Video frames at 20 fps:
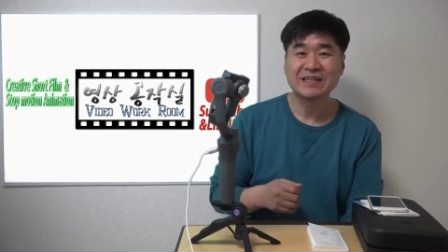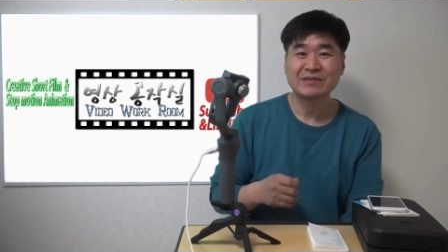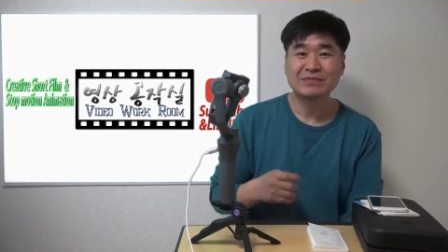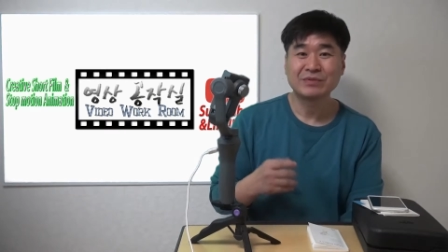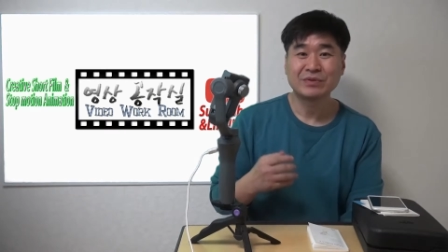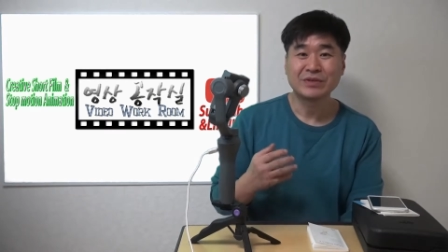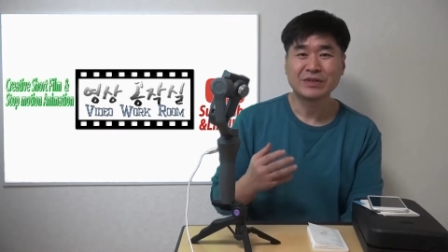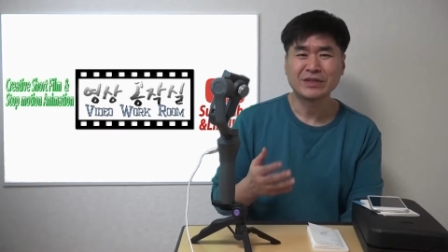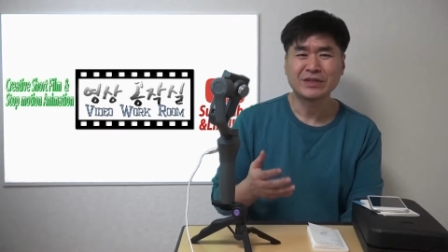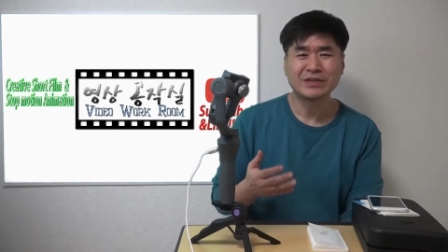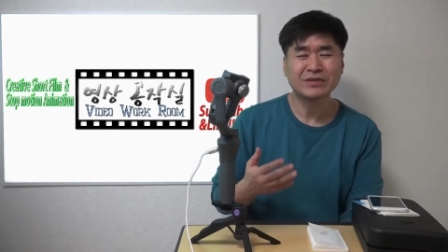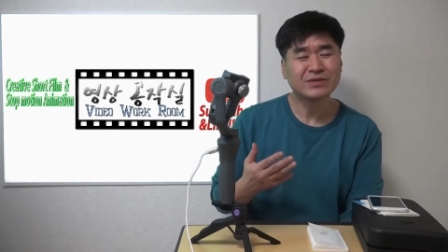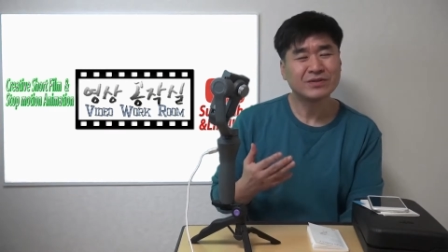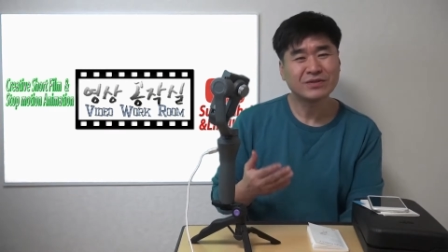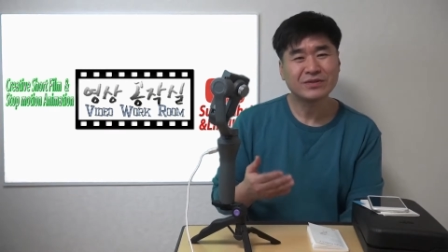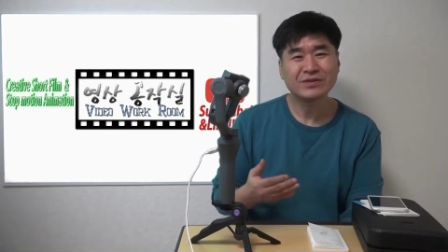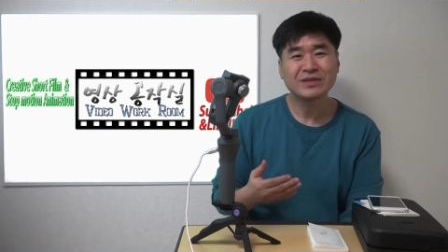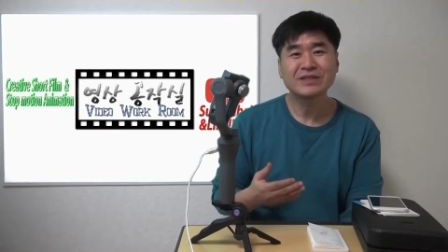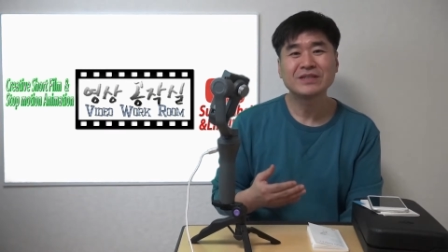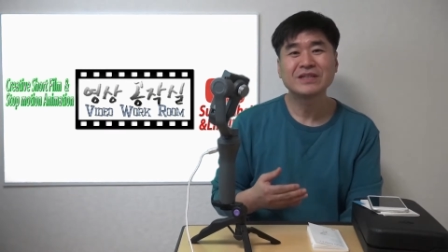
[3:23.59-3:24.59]
뭐 이런
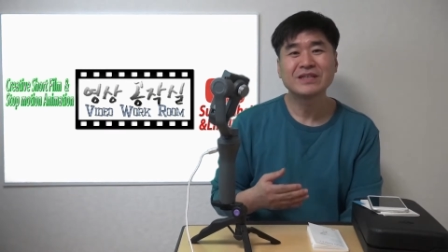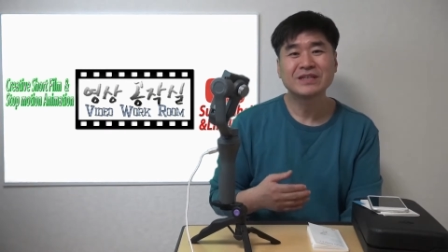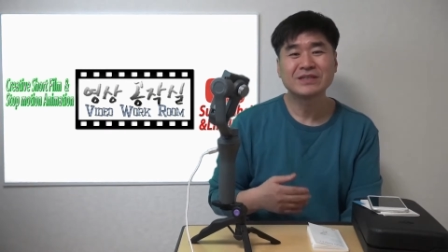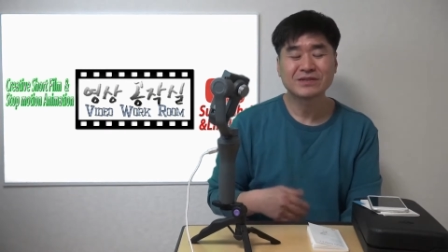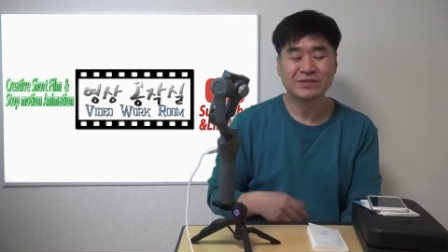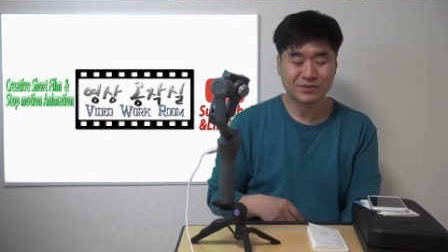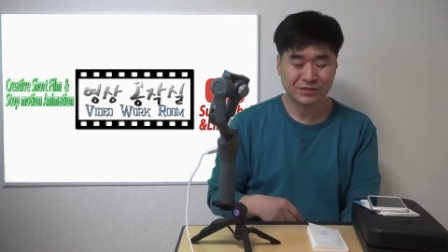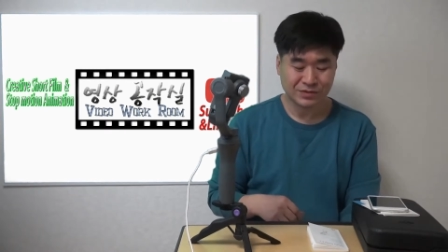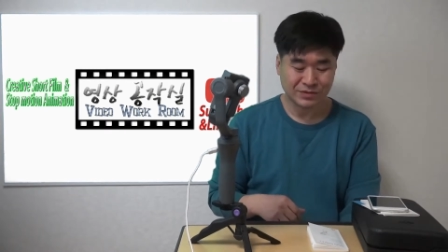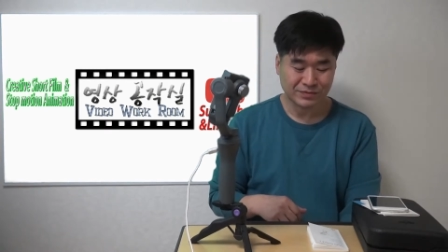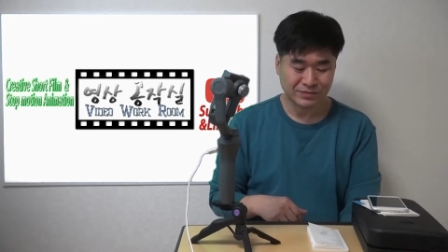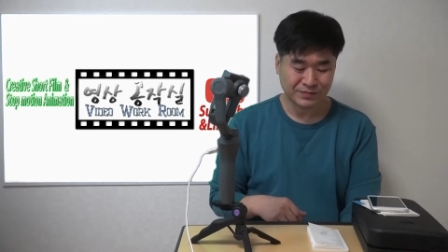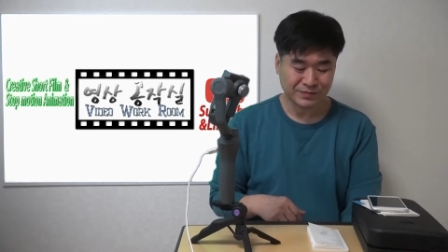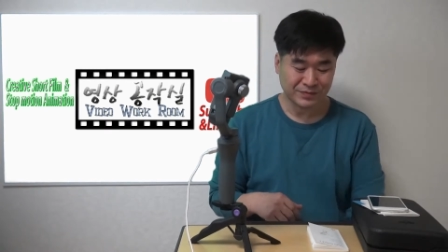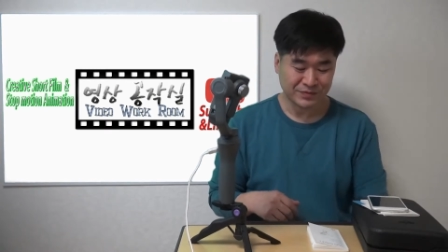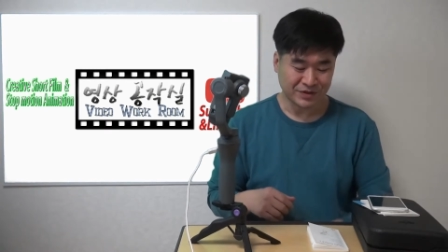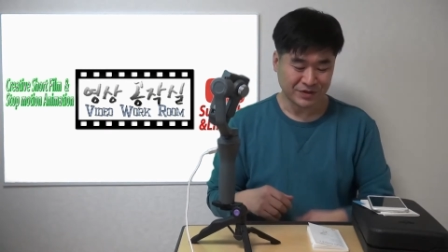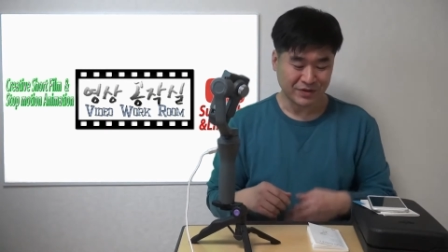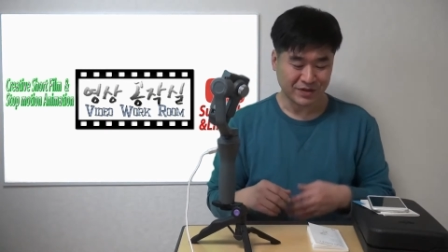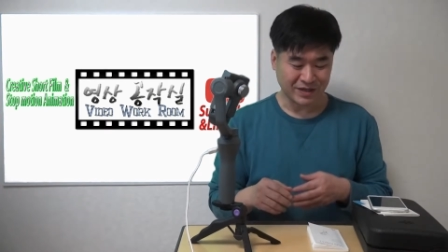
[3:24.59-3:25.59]
거에 대해서 좀
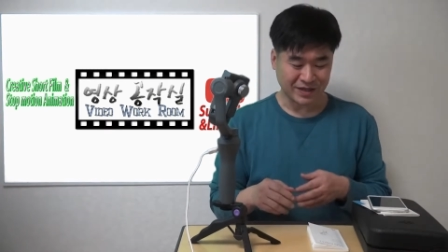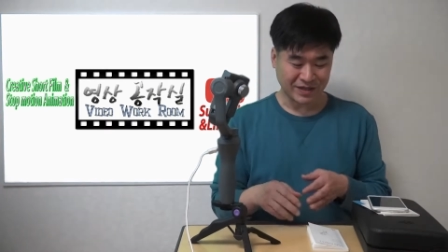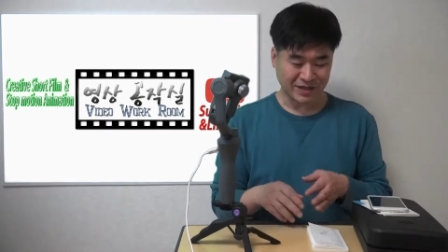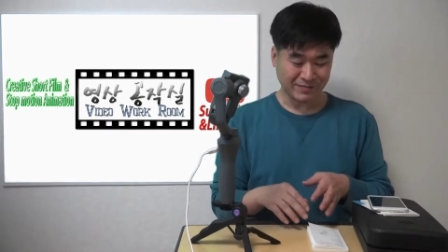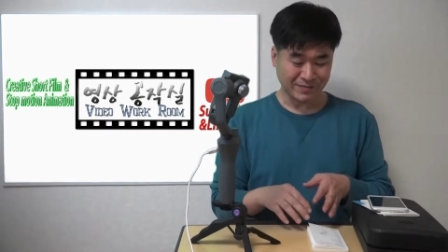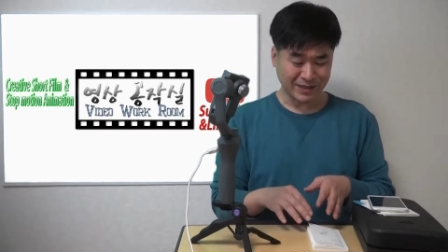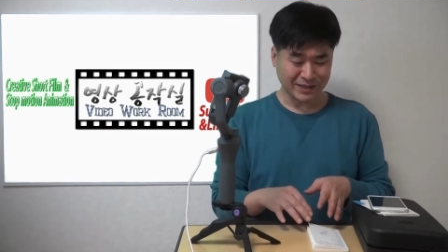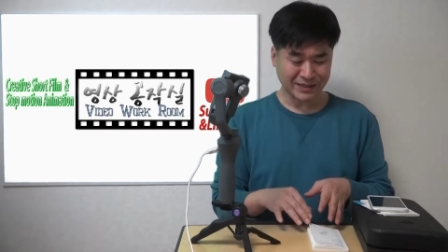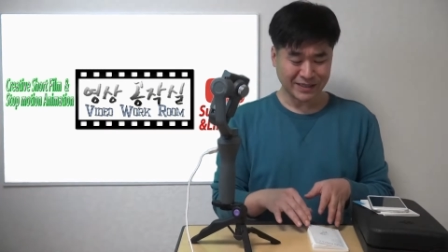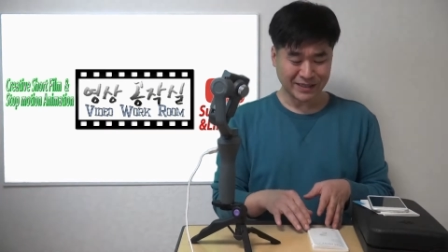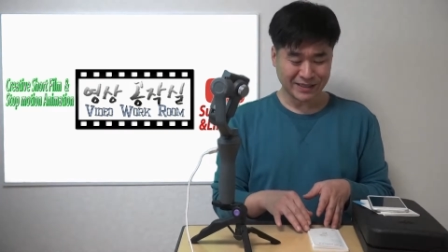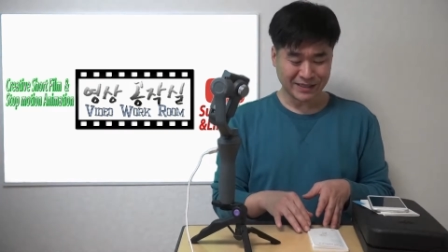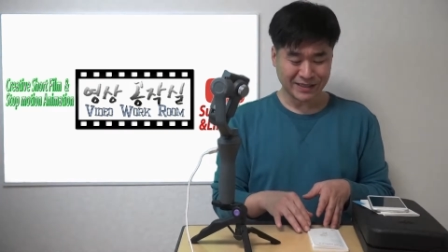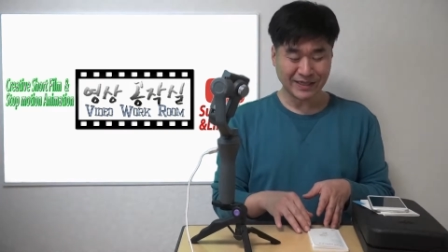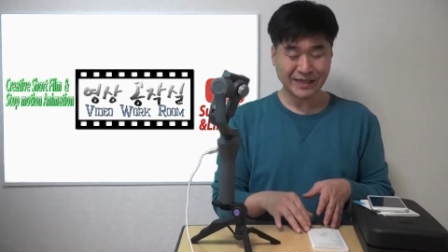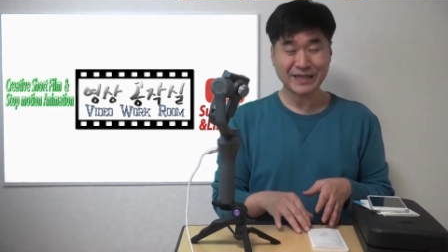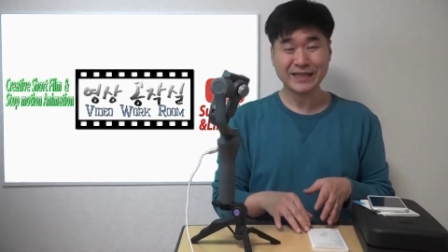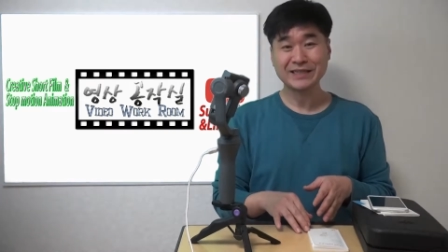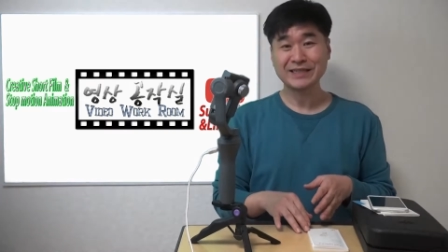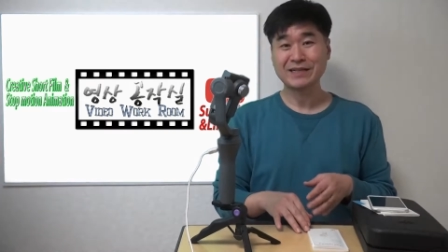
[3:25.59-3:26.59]
정확하게 판단을
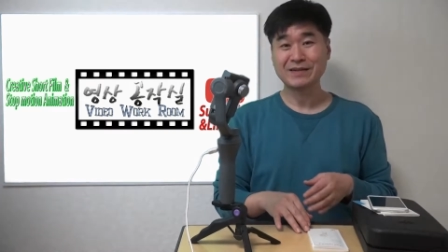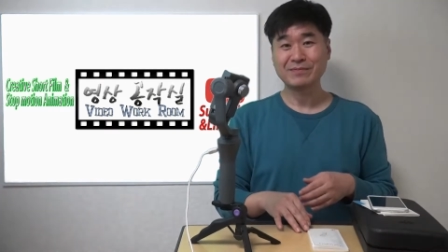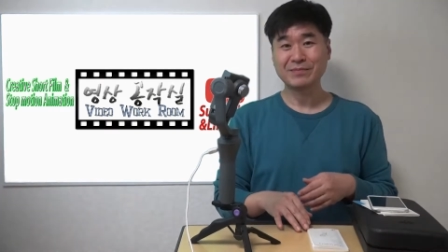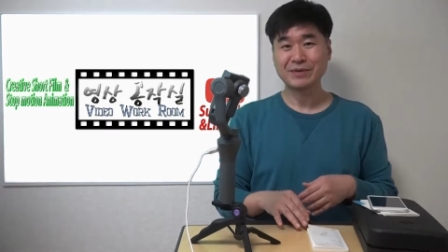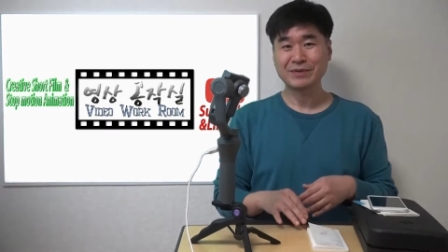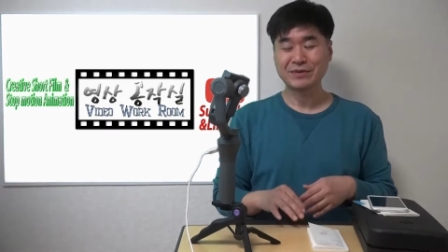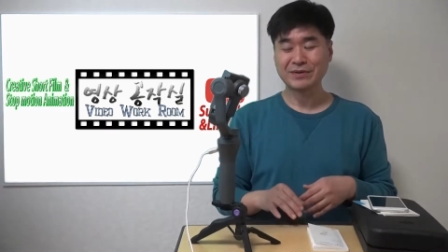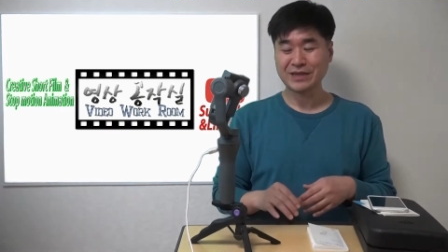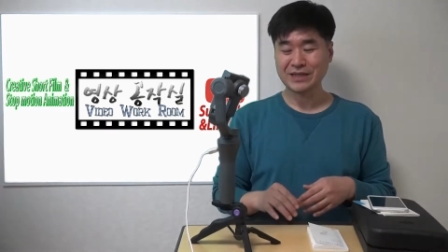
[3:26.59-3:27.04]
해야 될 필요가